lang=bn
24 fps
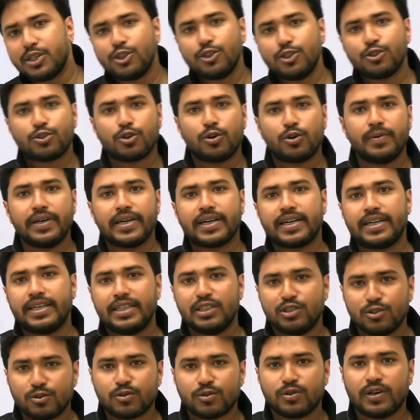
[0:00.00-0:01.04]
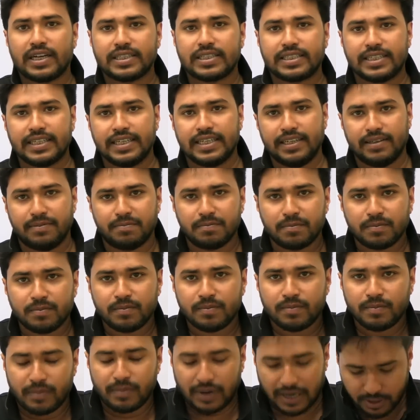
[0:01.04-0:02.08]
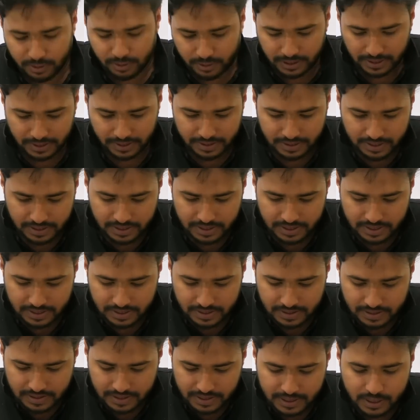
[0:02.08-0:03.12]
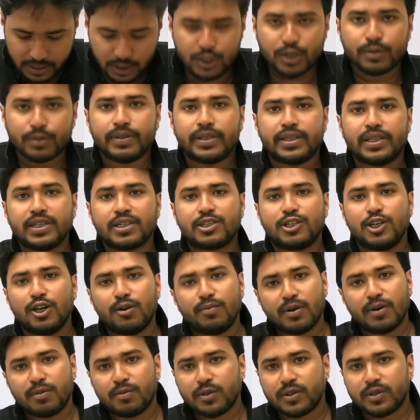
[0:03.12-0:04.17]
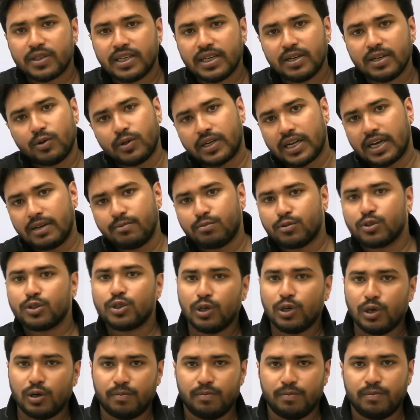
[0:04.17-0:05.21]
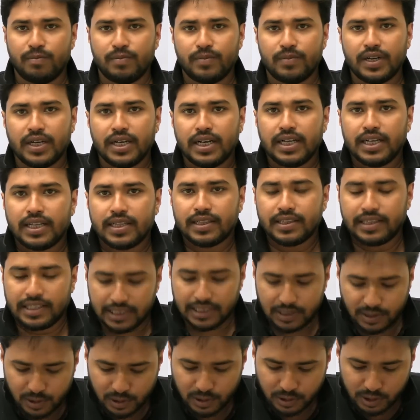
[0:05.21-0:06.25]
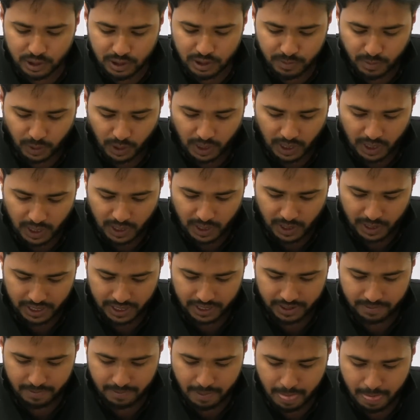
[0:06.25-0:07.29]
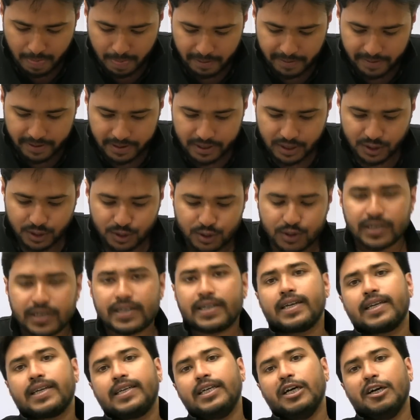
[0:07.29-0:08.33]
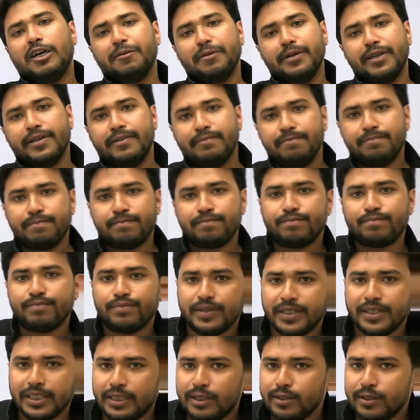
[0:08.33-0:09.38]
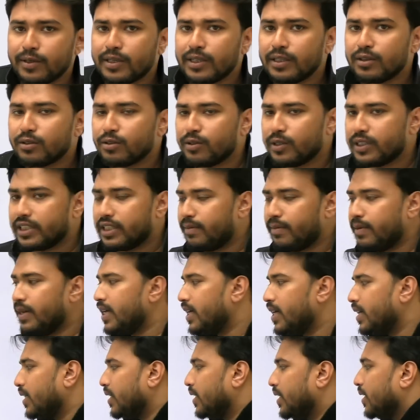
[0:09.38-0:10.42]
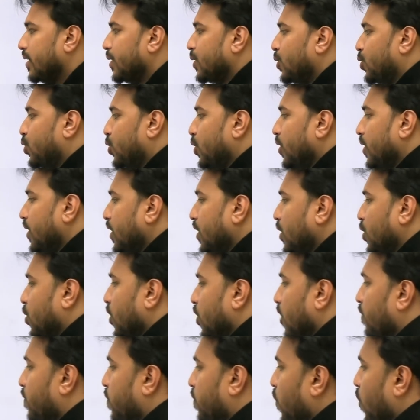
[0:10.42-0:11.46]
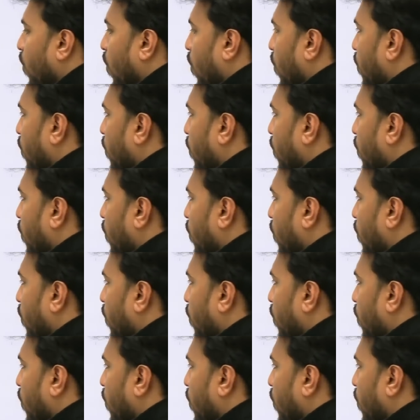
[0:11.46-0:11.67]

বেশি শ্রমিক নিযুক্ত আছে ভারতে কৃষিভিত্তিক শিল্পের মধ্যে ওটাই প্রথম দ্বিতীয় যদি বলা হয় সেটা কি হবে দ্বিতীয় কিন্তু হয়ে যাবে চিনি শিল্প